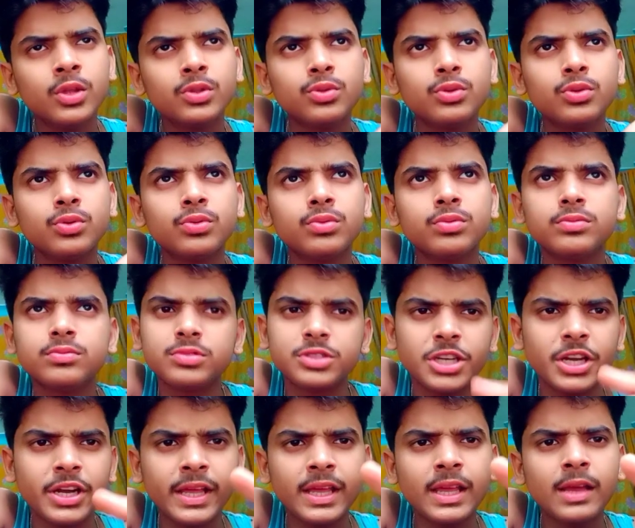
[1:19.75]
তো
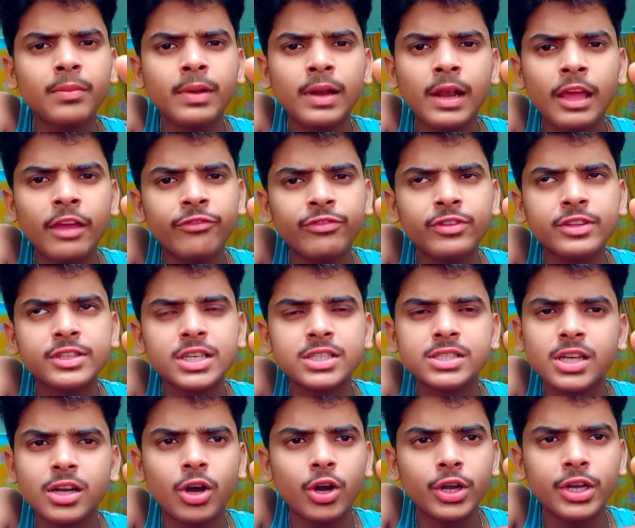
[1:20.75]
সেটাই আমার লাইফে যা যা
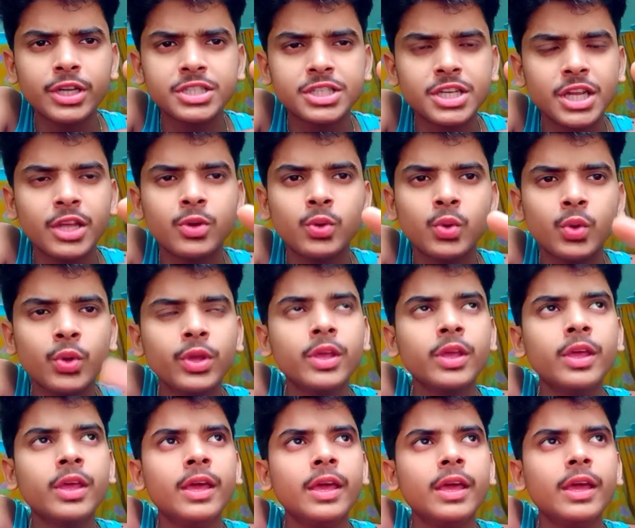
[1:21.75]
ঘটে সেইগুলোই
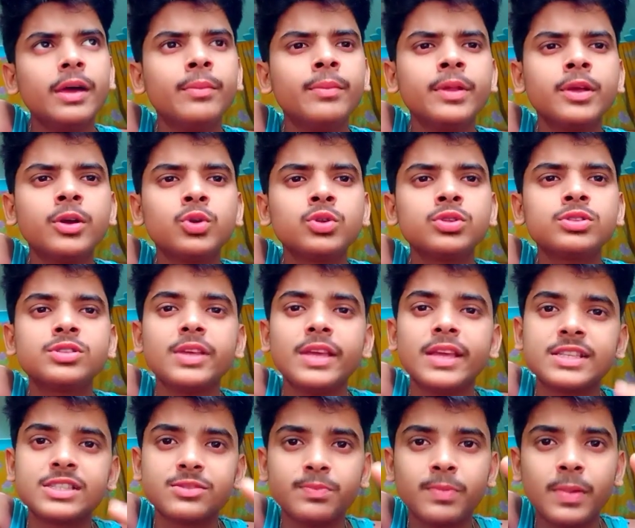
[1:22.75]
এমনি কোনো
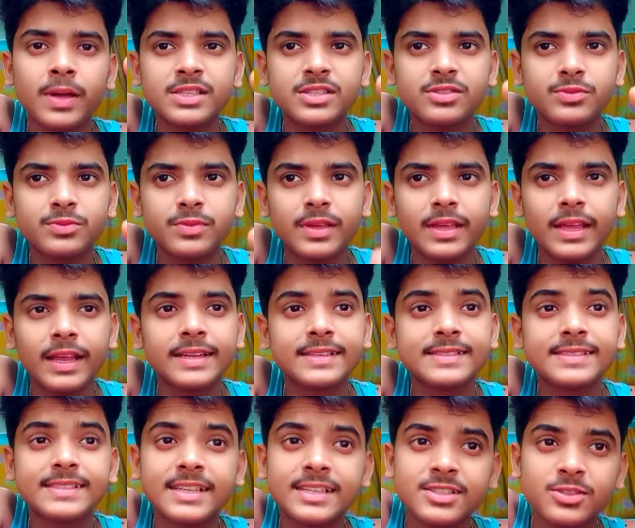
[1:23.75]
এক্সপাস
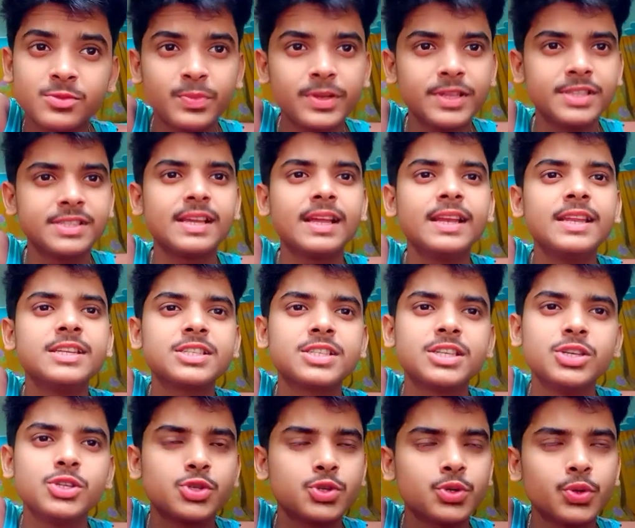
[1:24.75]
এক্সট্রা স্পেশালিস্ট
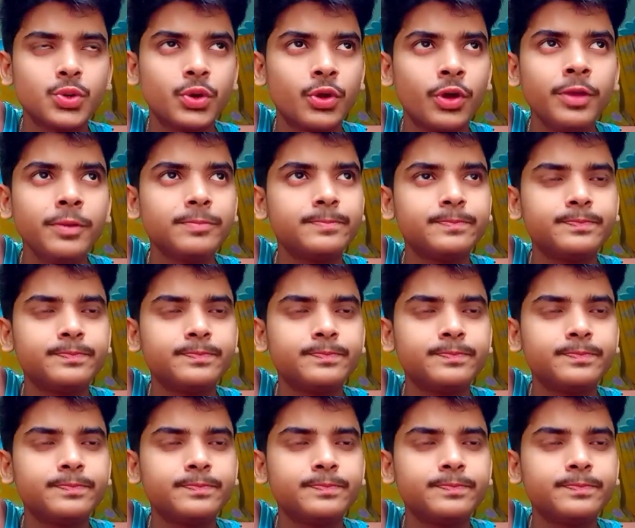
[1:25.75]
কিছুও নয়